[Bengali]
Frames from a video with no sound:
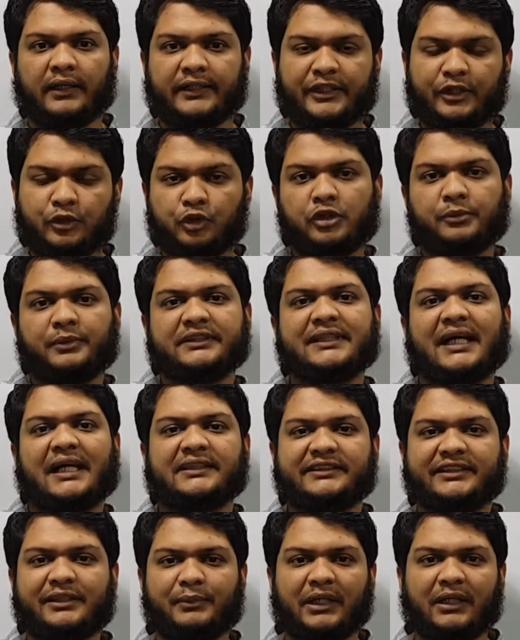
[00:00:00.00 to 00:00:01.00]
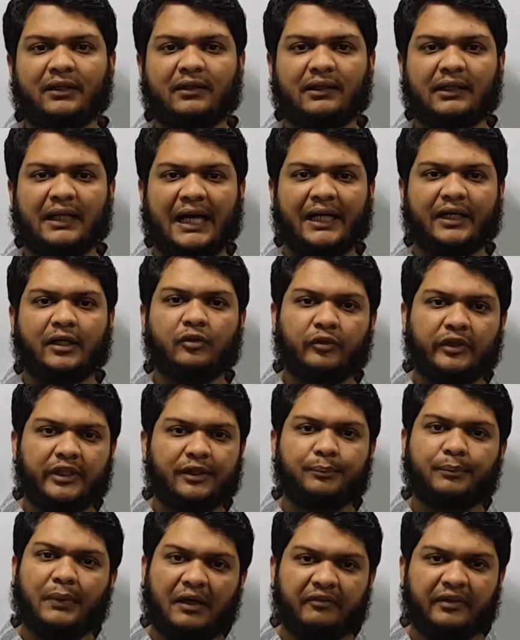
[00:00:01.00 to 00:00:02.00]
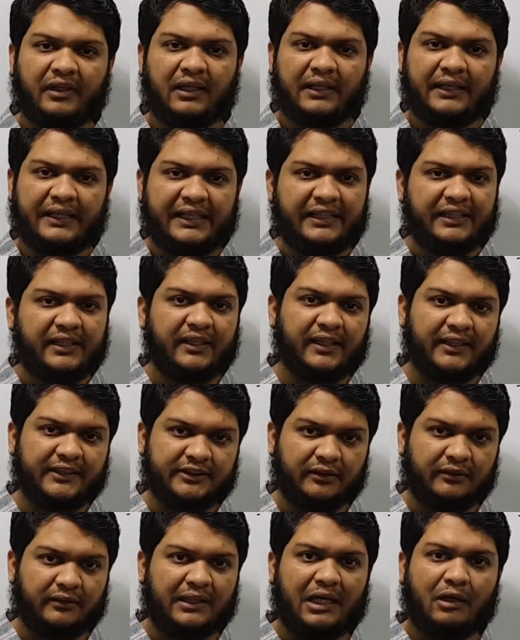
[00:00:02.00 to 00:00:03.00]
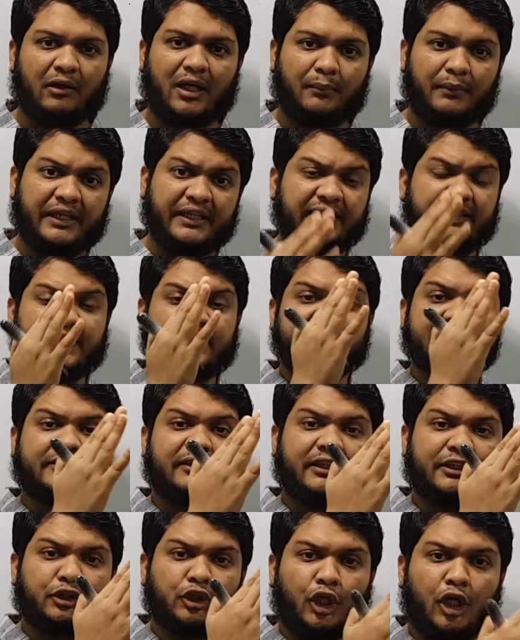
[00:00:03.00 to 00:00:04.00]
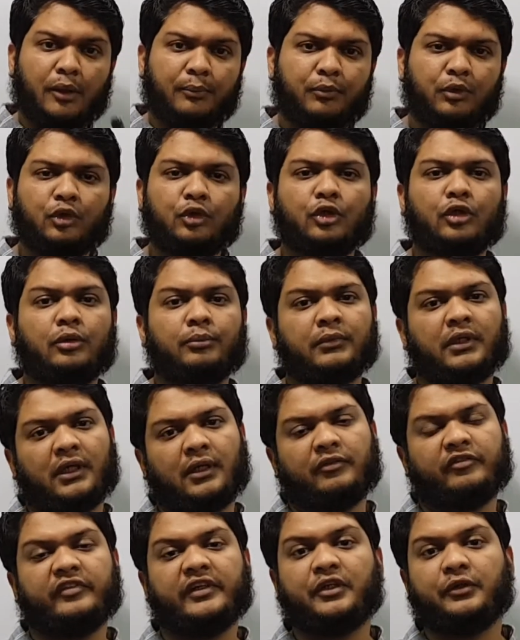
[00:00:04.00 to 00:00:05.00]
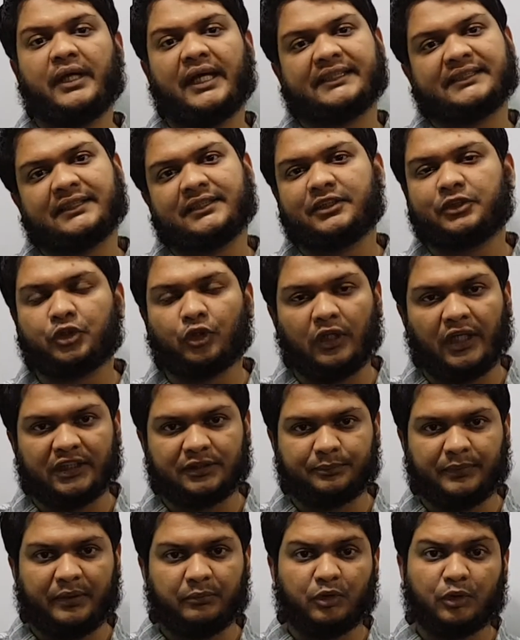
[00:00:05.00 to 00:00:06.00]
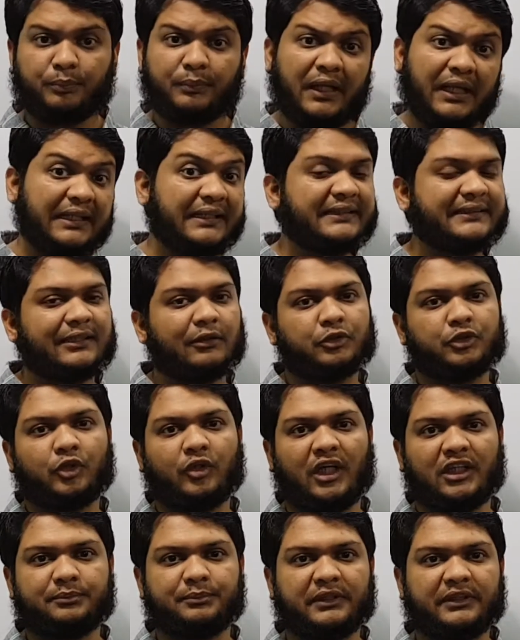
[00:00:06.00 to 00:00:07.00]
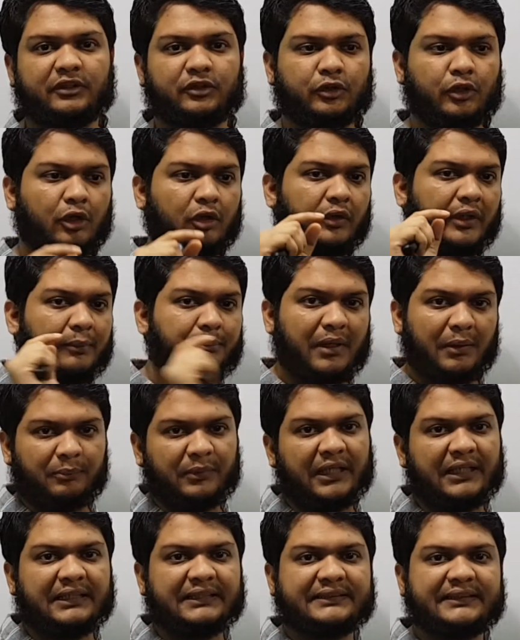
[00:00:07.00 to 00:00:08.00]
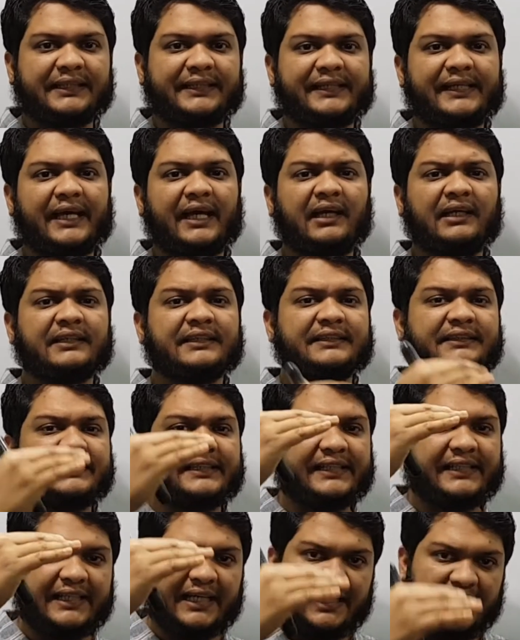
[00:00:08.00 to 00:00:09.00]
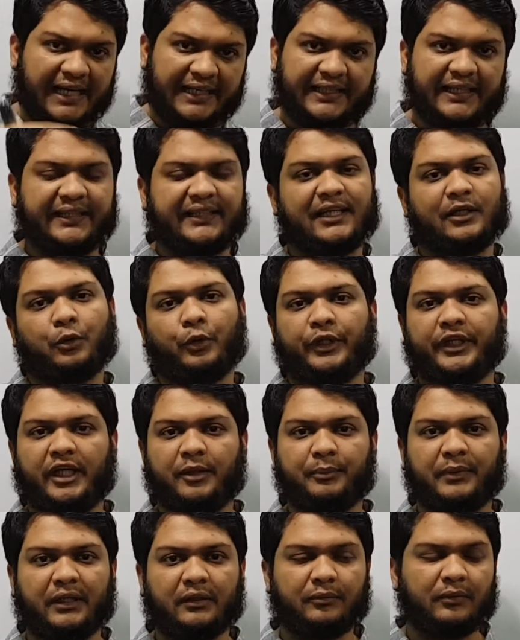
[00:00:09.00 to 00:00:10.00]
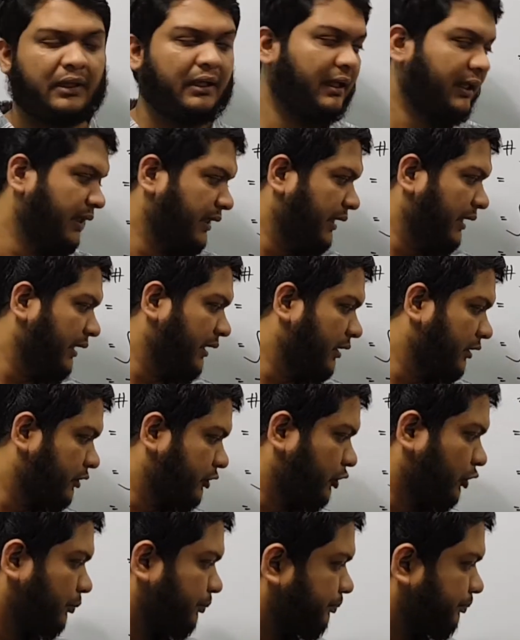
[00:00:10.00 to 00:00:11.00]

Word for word: ইউটিউবে সার্চ দিবেন লার্ন উইথ পাভেল ইন্টিগ্রেশন তাহলে আমার ইন্টিগ্রেশনের সবগুলো ভিডিও একসাথে চলে আসবে এবং প্লেলিস্টটাও চলে আসবে তখন আপনার প্লেলিস্টে গিয়ে সিরিয়ালি একটা একটা করে দেখবেন সো